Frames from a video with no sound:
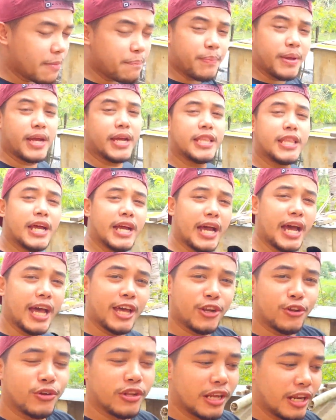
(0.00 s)
napakagandang
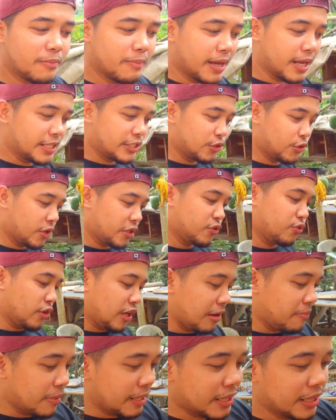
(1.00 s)
araw na naman So ito
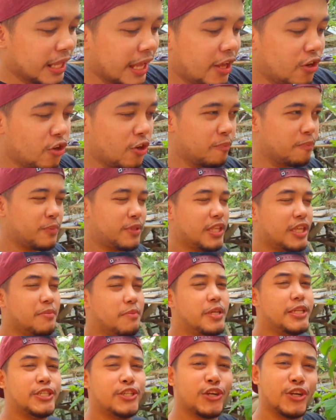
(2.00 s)
naka Madlalove
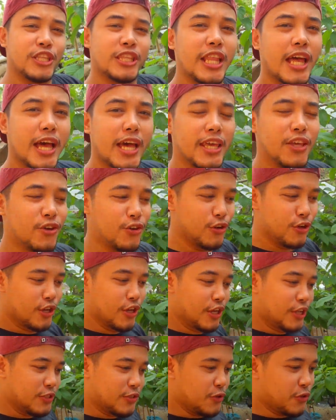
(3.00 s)
TV short tayo
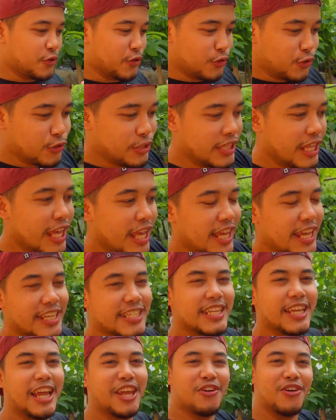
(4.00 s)
So good day
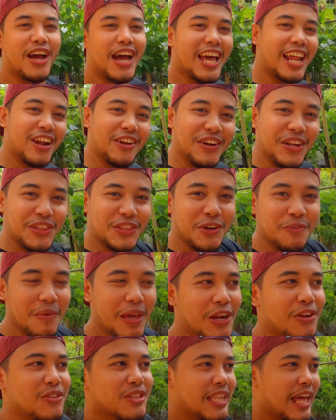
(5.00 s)
kasi ngayong araw na to
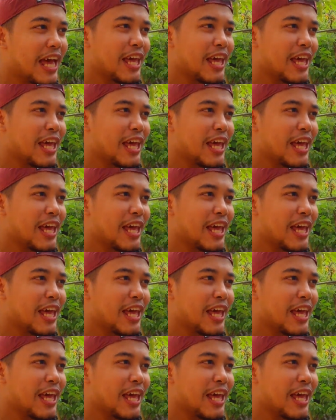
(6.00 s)
Meron